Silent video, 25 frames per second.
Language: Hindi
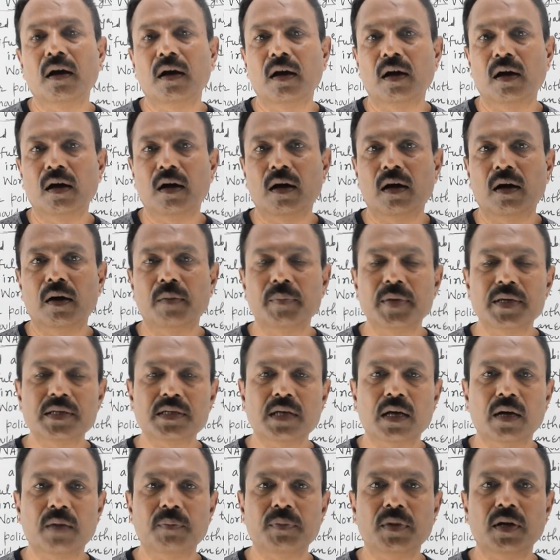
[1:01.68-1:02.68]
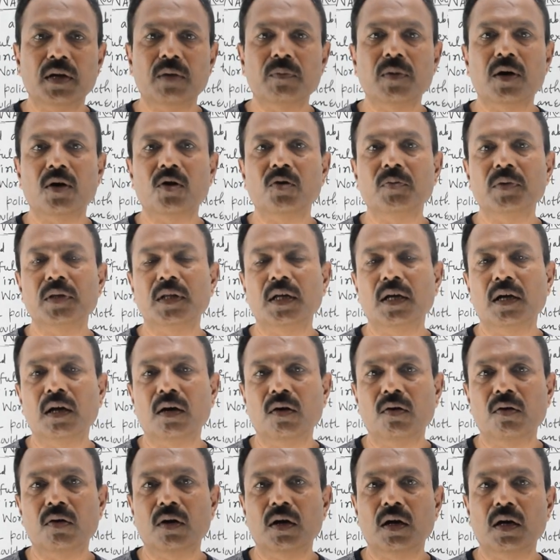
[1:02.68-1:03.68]
हमेशा आपने अखबारों में देखा
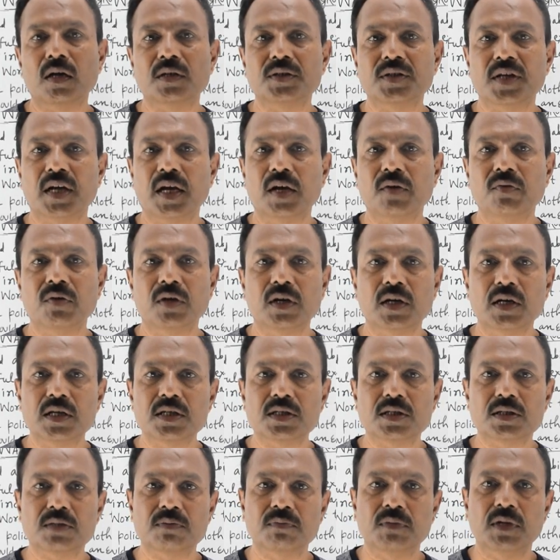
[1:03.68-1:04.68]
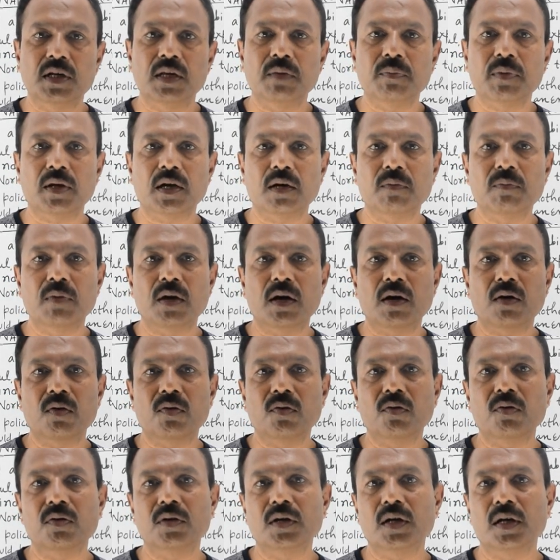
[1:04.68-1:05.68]
होगा चाहे वो इंग्लिश मीडियम के अखबार
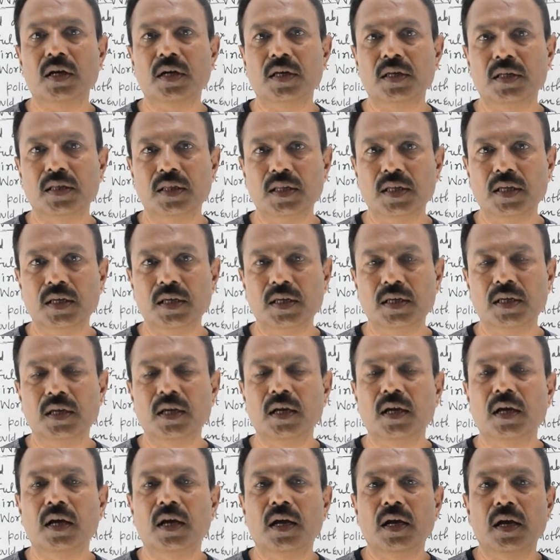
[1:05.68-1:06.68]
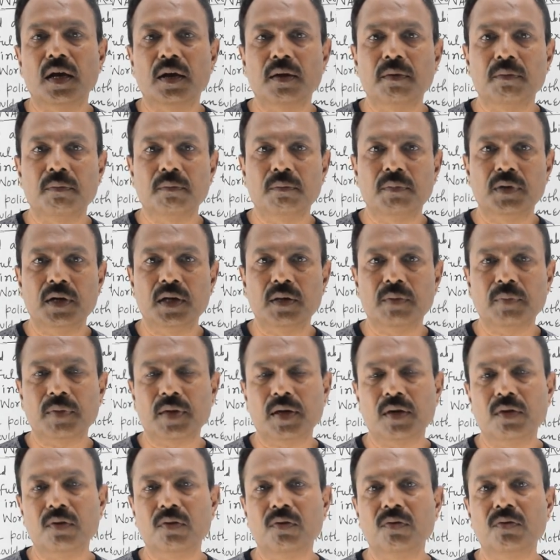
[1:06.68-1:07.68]
हों या हिंदी मीडियम
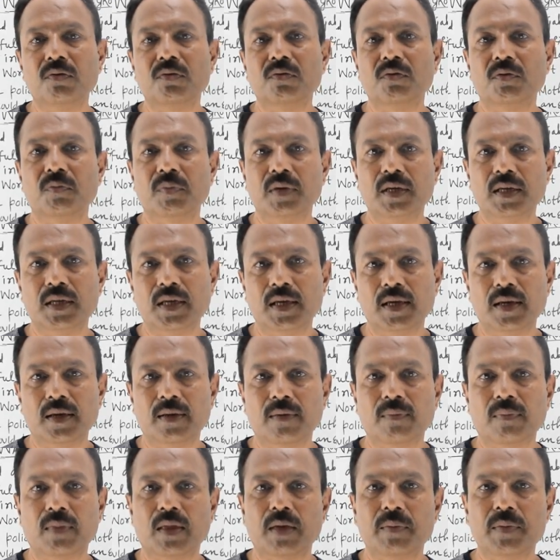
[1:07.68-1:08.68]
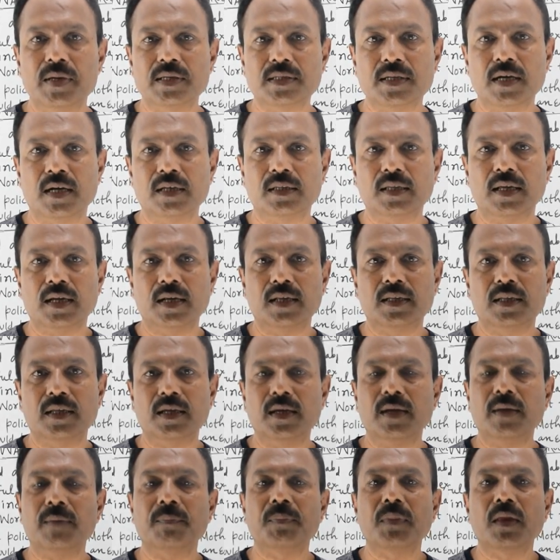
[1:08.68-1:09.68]
के हों उनमें ये हमेशा आता रहता
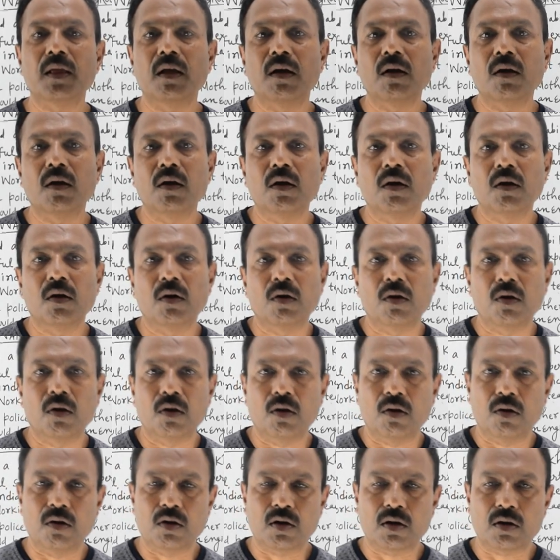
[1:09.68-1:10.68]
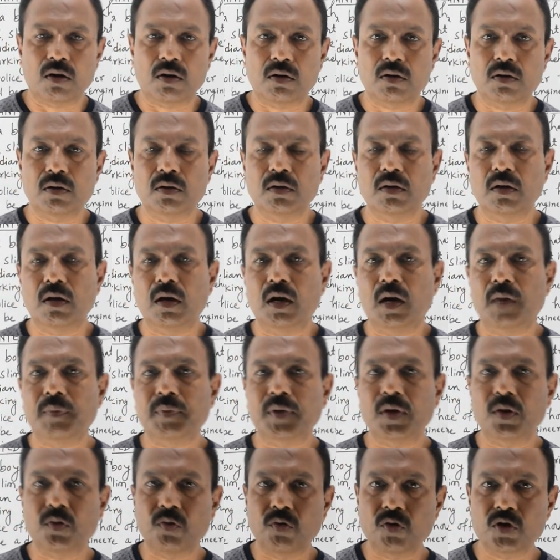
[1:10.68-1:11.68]
है और
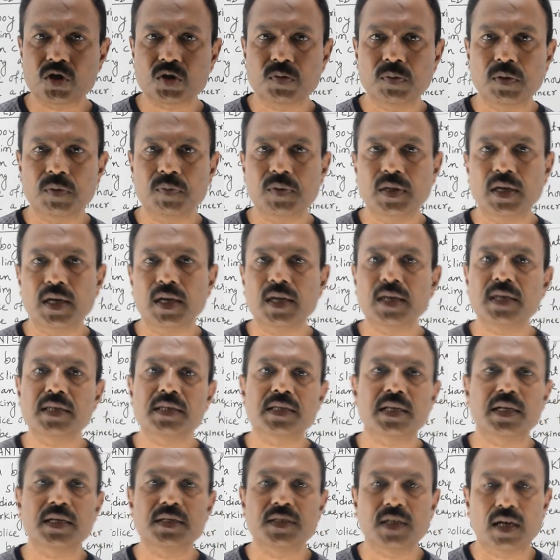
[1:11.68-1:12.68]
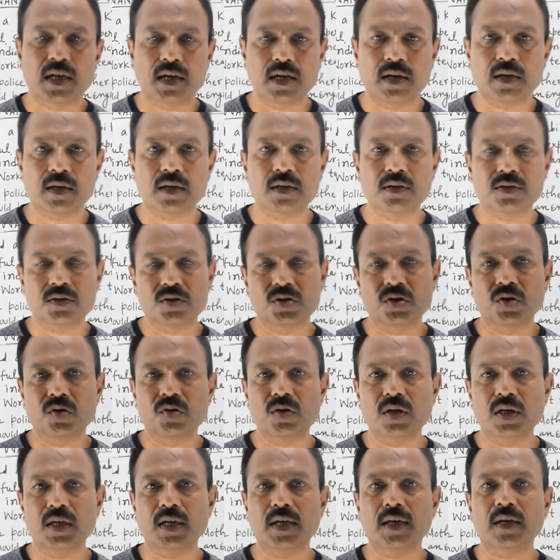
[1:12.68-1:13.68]
आपके कोर्स में भी है इसलिए जानना
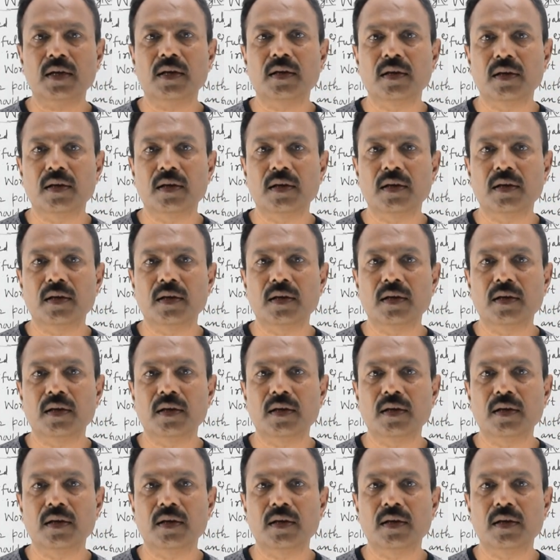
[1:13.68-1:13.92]
ज़रूरी है